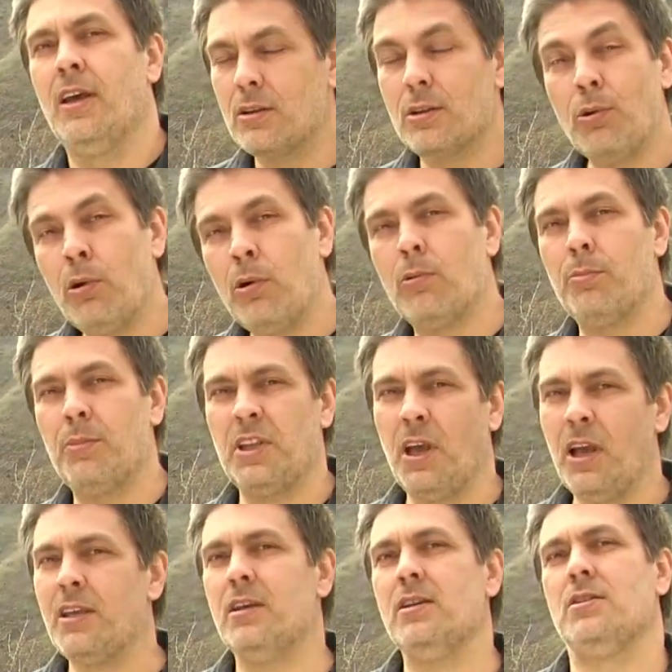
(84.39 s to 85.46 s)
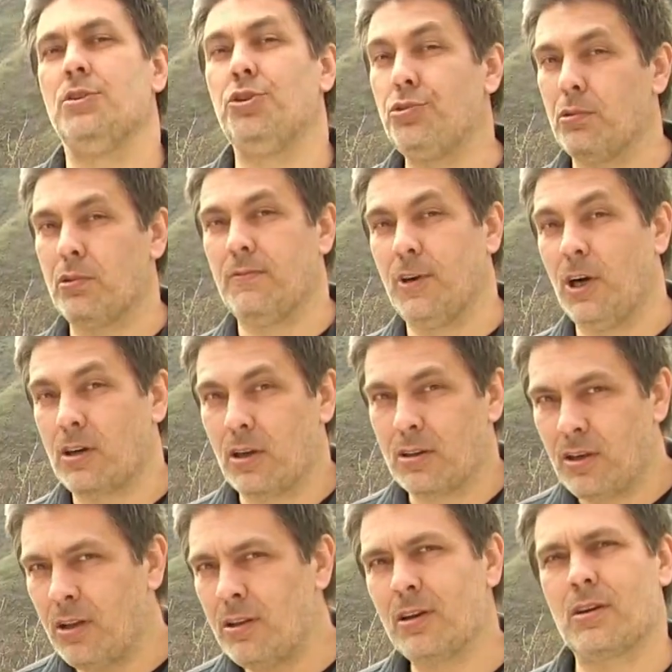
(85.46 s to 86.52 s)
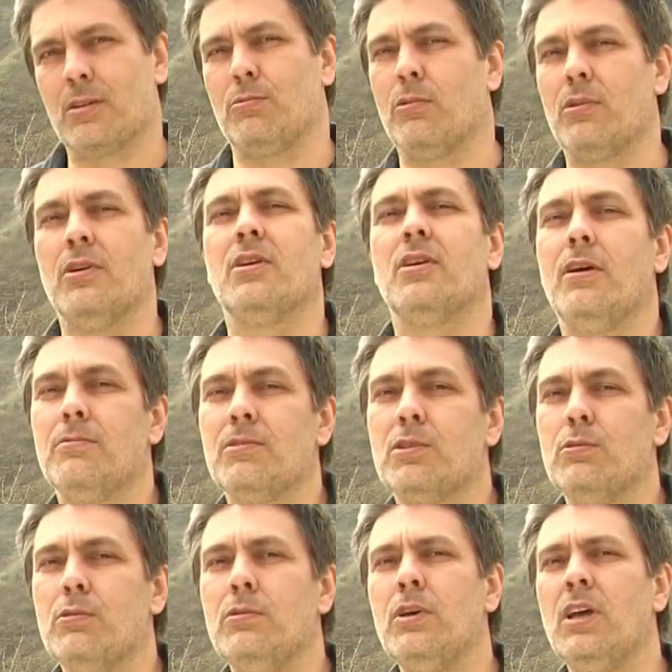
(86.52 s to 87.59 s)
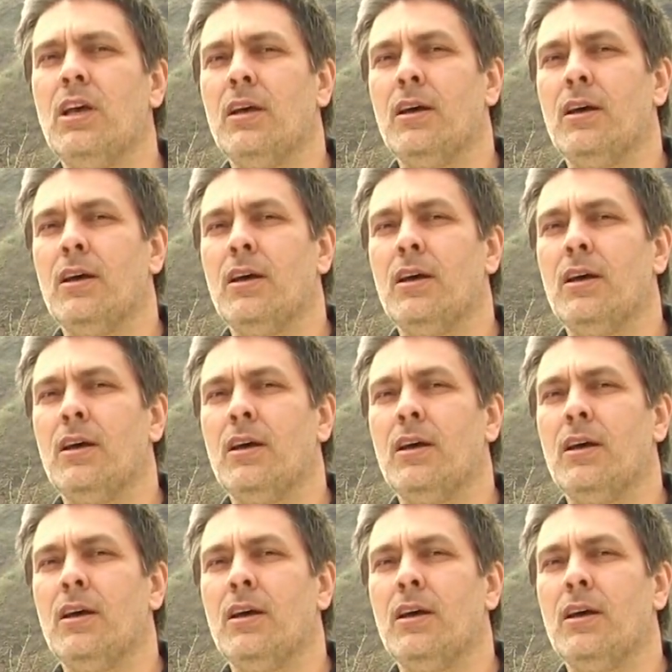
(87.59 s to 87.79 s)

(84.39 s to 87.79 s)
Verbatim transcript: Но у меня есть еще два канала, которые я веду.